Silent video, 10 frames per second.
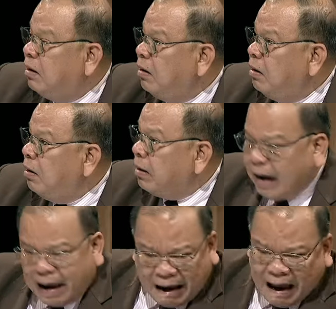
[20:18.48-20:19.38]
ประจำแก
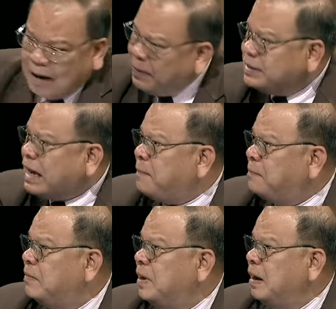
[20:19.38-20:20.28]
ขาประจำ
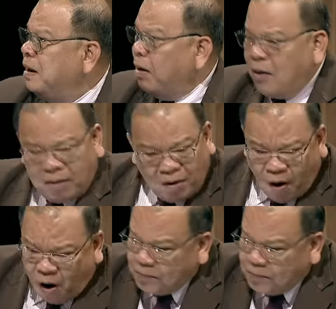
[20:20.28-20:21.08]
ออกหมดออ